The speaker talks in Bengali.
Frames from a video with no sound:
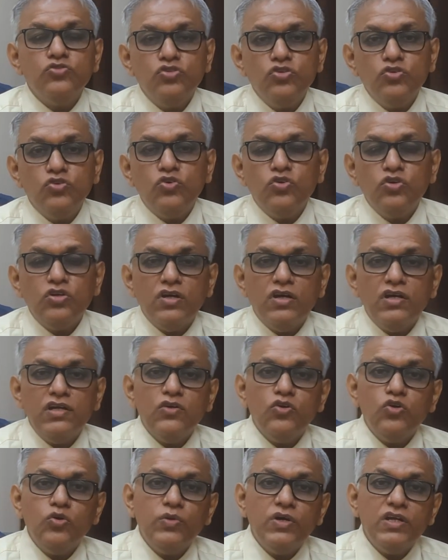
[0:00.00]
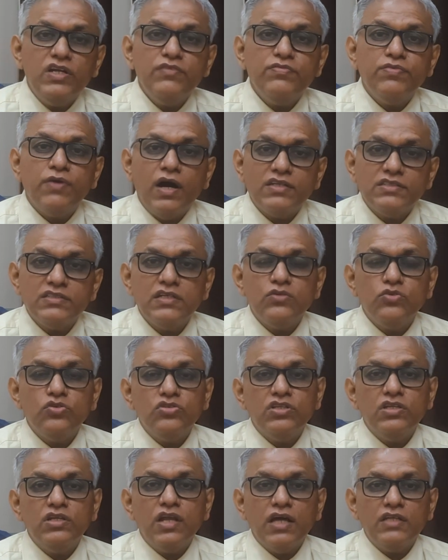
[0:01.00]
যদি কোনো কারণে ওভারি ফাংশন
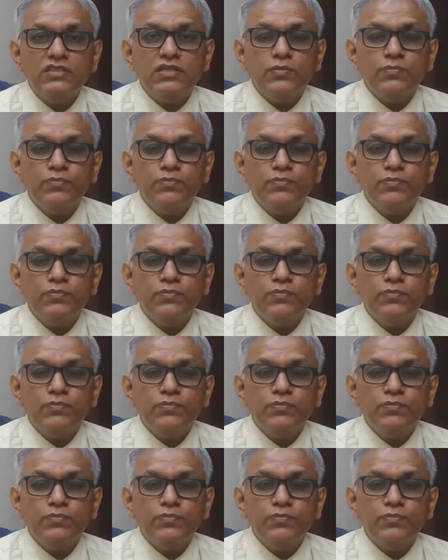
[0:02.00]
করতে না